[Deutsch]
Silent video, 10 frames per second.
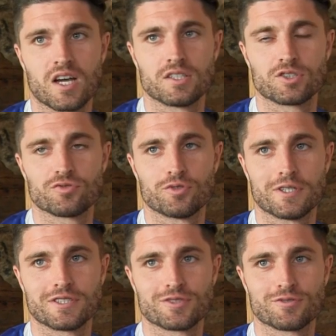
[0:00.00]
1,
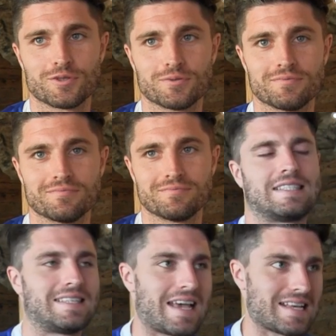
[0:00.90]
2, 1, 2.
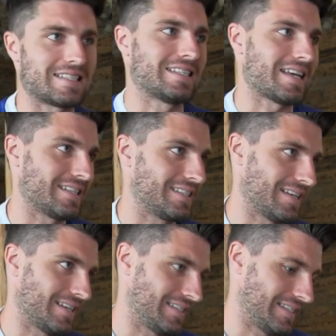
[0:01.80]
Test, Test, Test, Test, Test, Test,
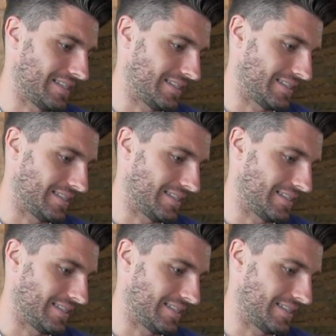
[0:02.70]
Test, Test.